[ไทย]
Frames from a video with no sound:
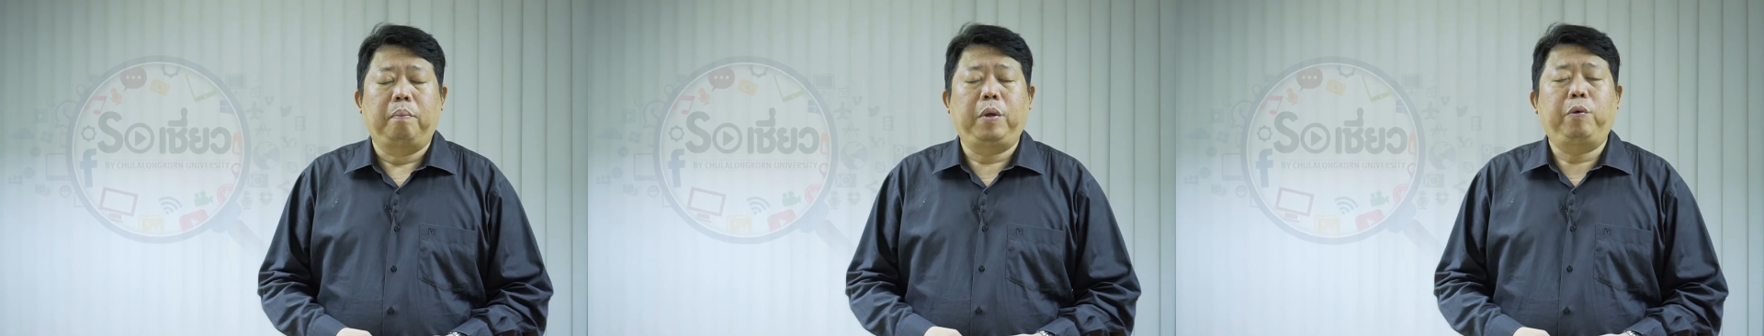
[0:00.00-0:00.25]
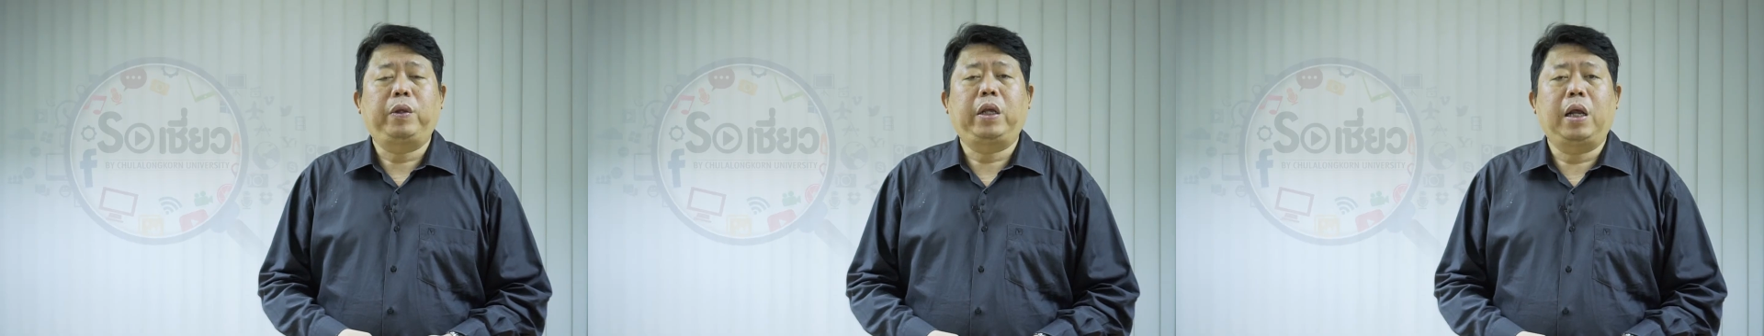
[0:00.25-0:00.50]
มี
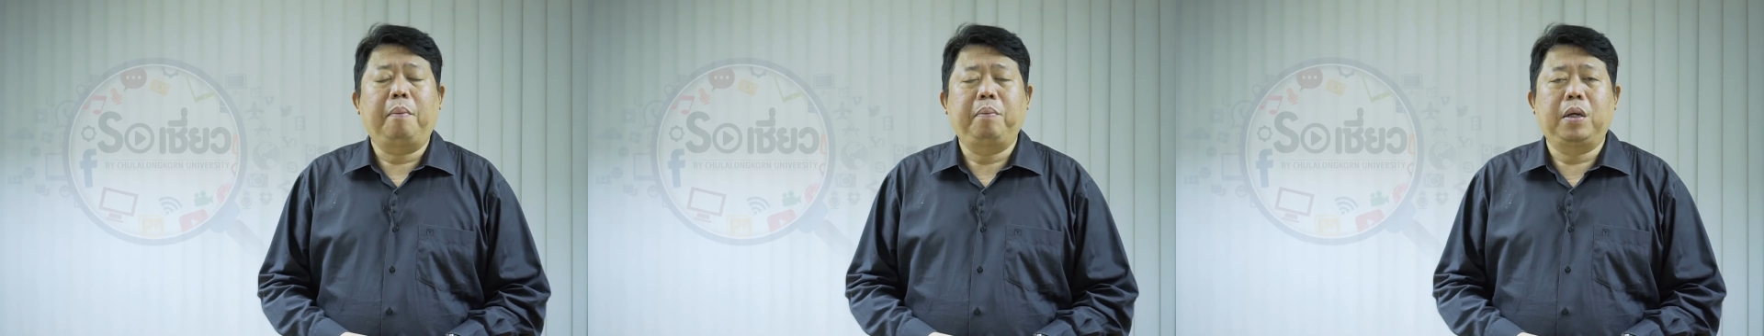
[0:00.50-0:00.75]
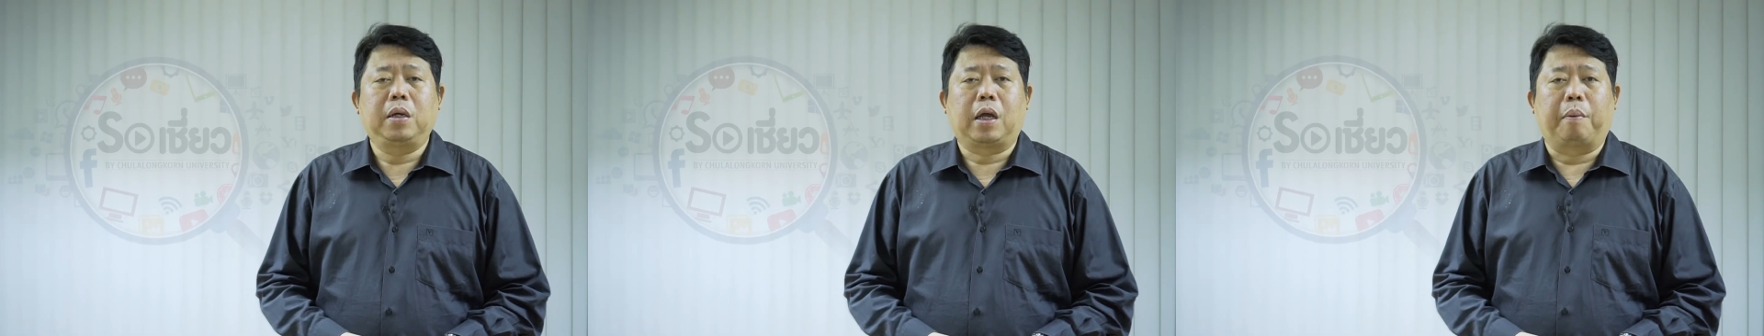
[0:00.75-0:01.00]
วิธีรับ
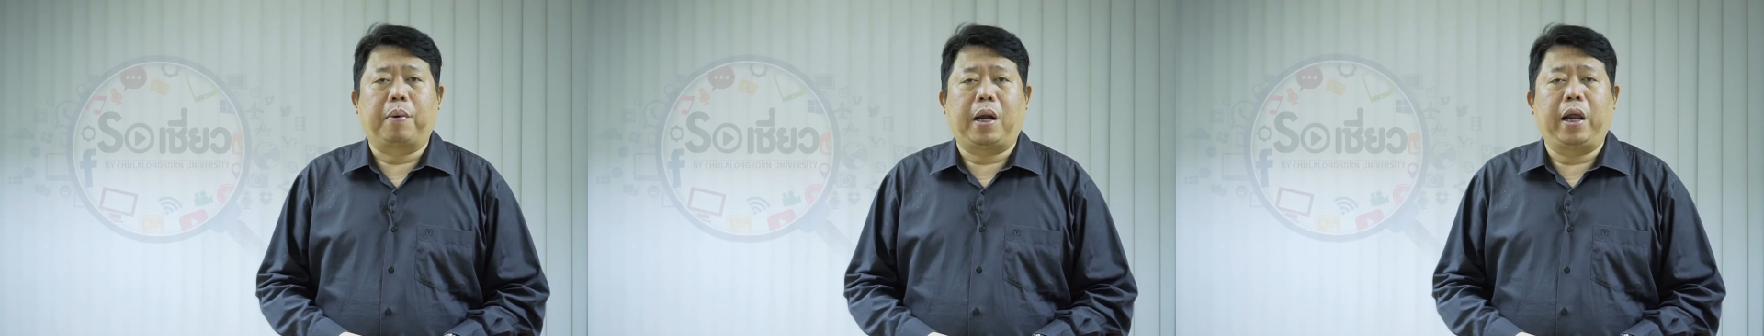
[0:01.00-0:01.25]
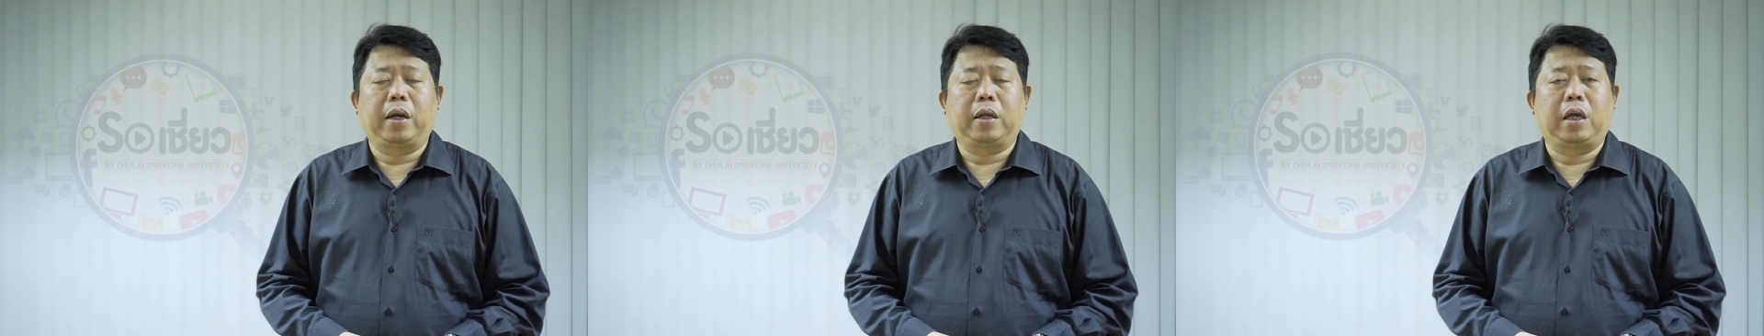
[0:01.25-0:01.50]
มือกับเก
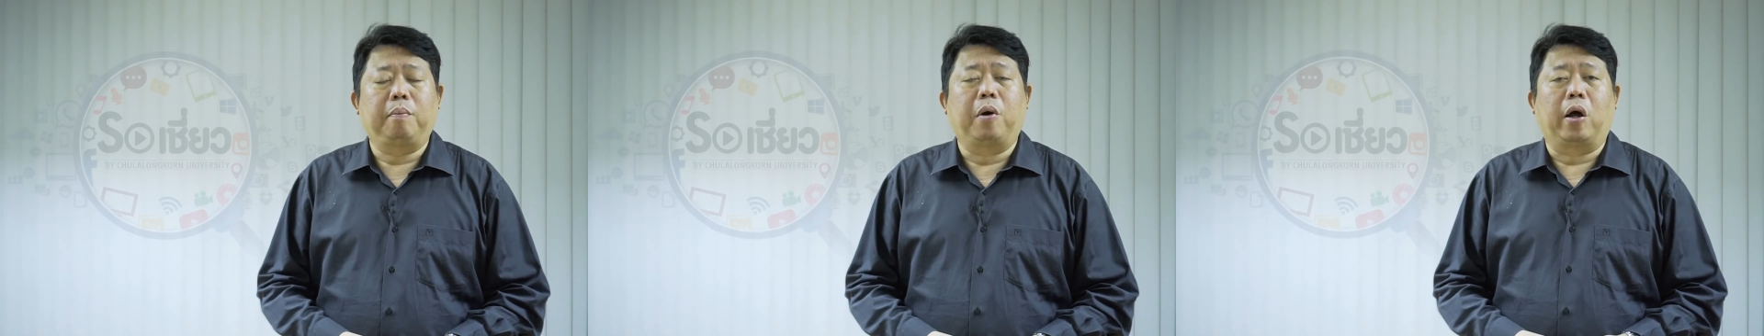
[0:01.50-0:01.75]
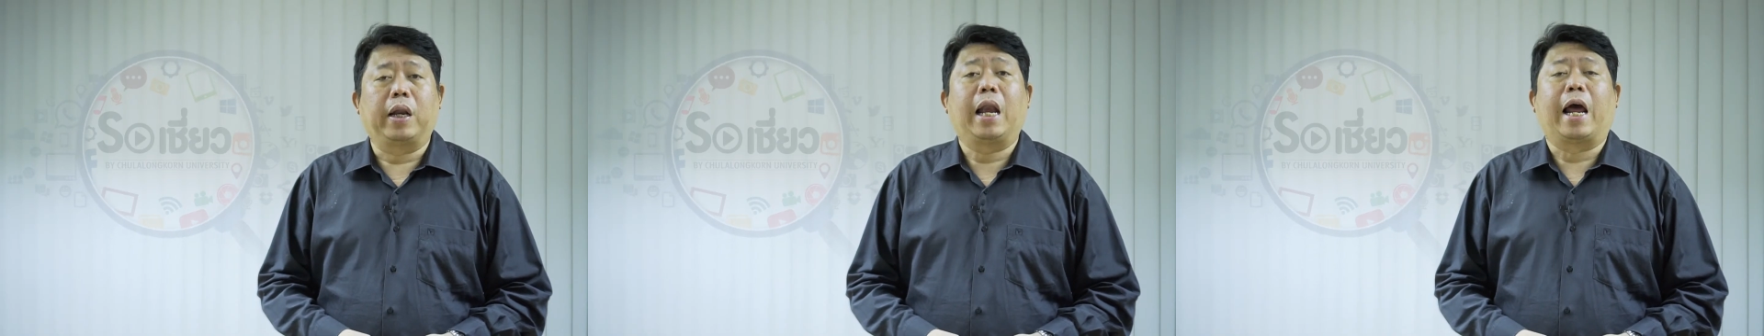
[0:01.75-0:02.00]
รียนคีย์บ
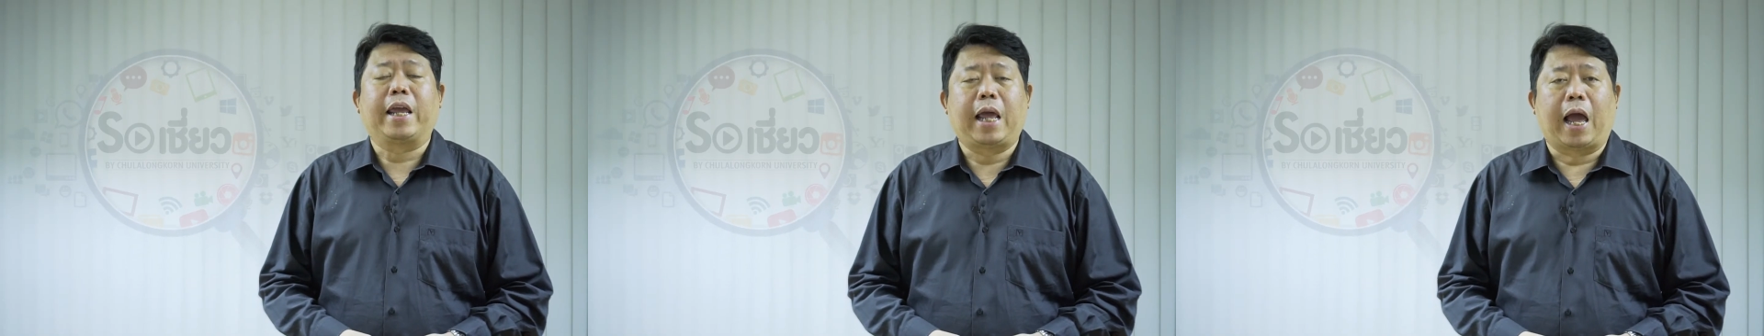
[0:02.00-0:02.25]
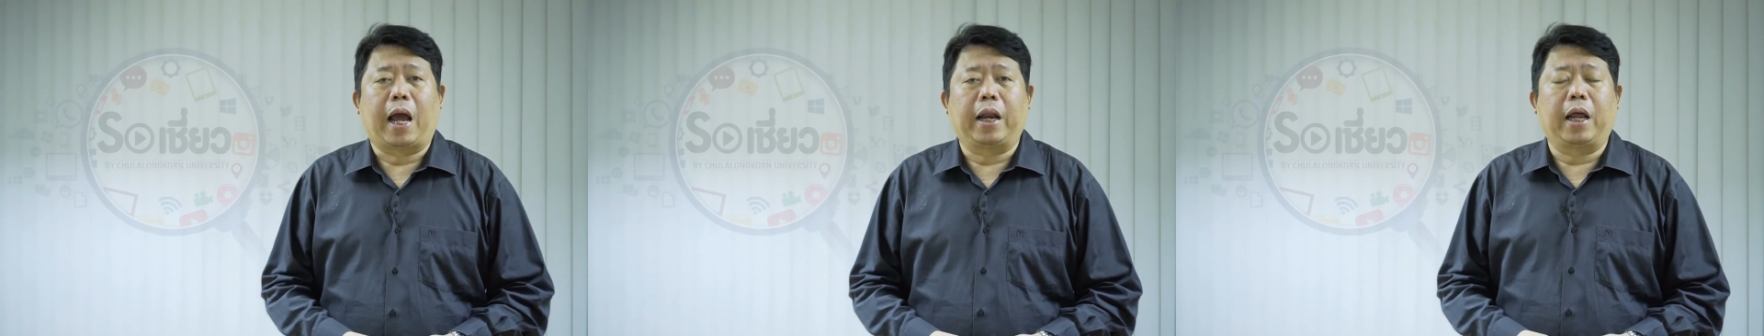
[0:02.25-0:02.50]
อร์ดได้หลายอ
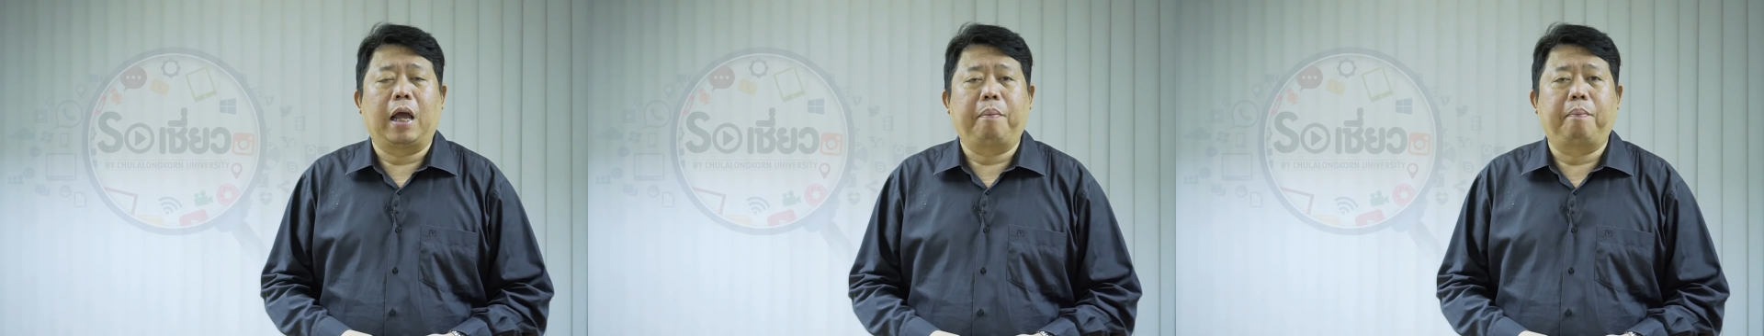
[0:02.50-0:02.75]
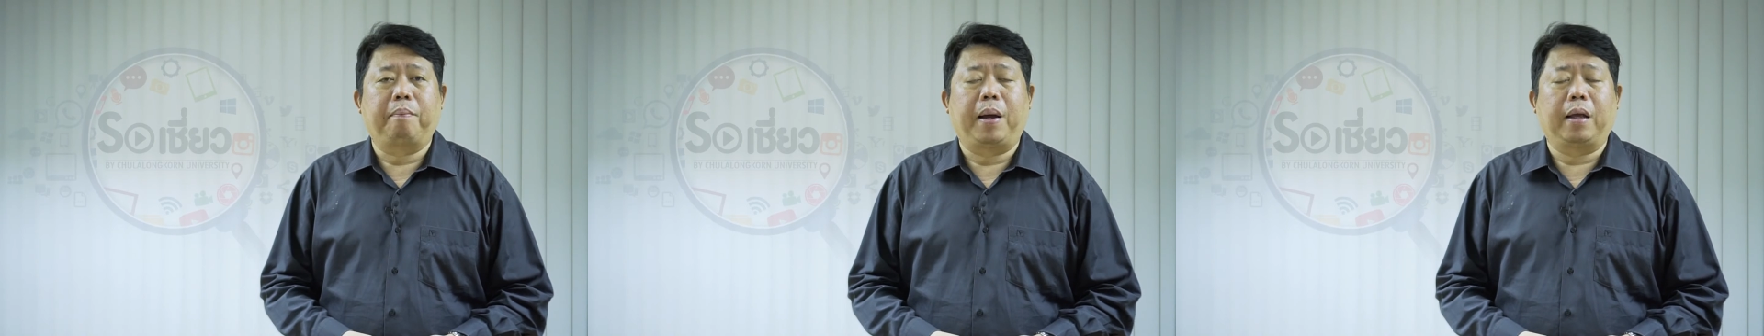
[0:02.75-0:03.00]
ย่างนะครับ
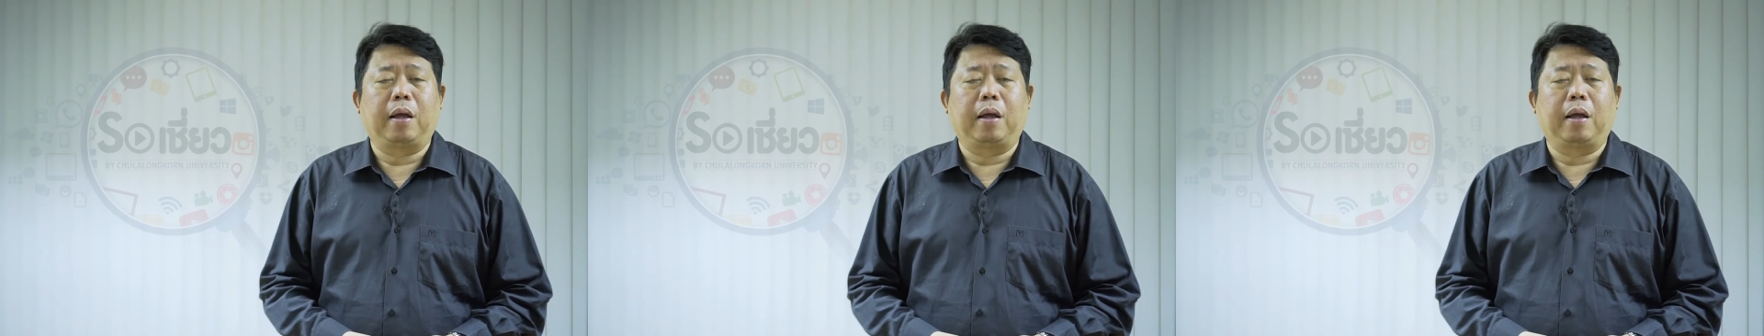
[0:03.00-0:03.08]
บาง